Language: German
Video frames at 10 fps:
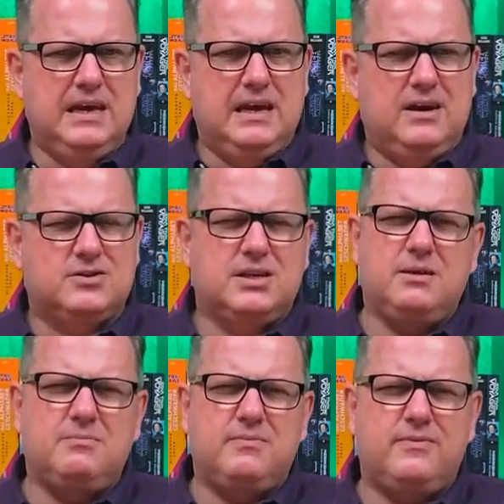
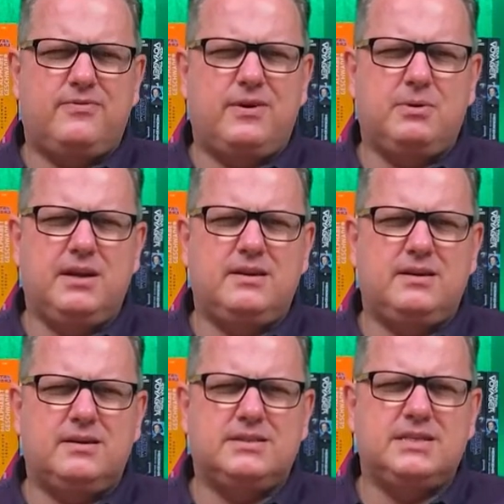Außerdem verbringt
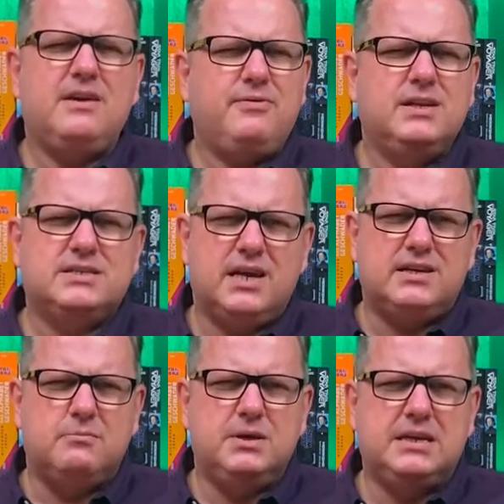er sehr viel Zeit
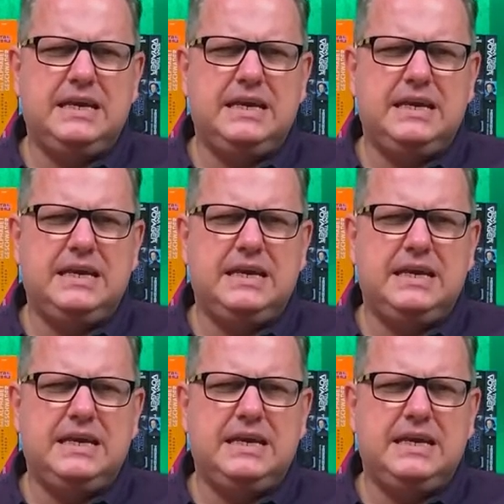damit,